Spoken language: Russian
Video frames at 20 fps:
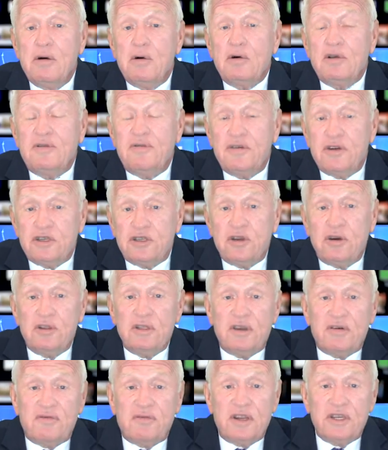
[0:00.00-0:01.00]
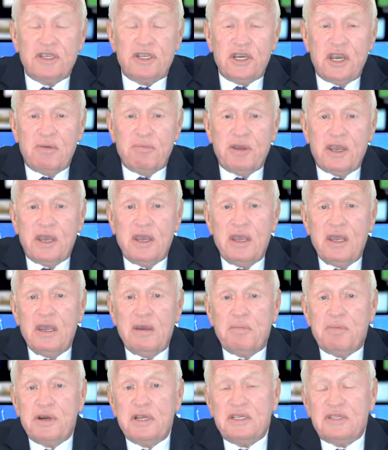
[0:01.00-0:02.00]
утвержденных врачами
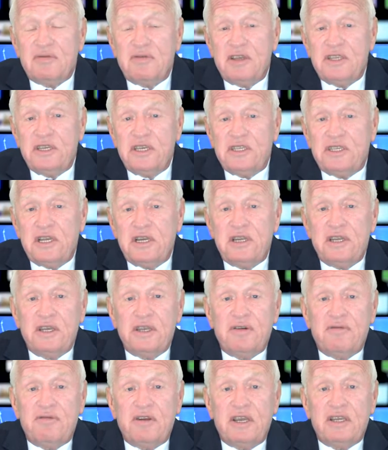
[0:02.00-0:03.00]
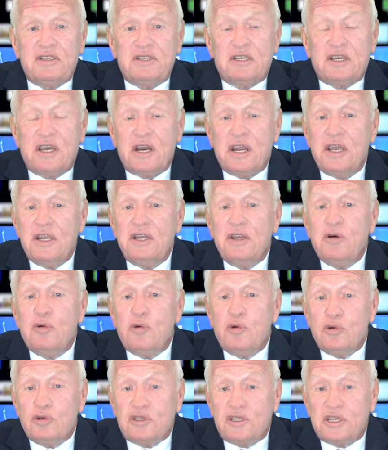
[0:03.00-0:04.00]
производителей является крайне
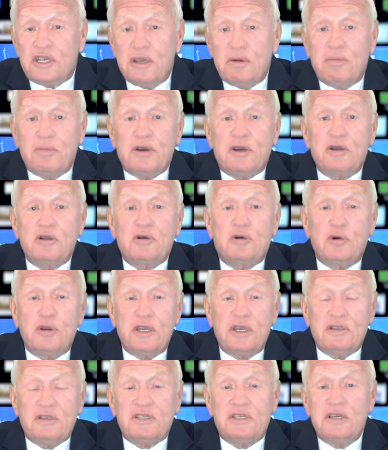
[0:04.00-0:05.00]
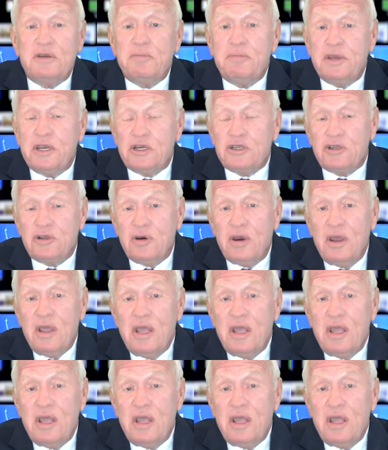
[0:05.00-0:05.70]
узким. Конкуренции между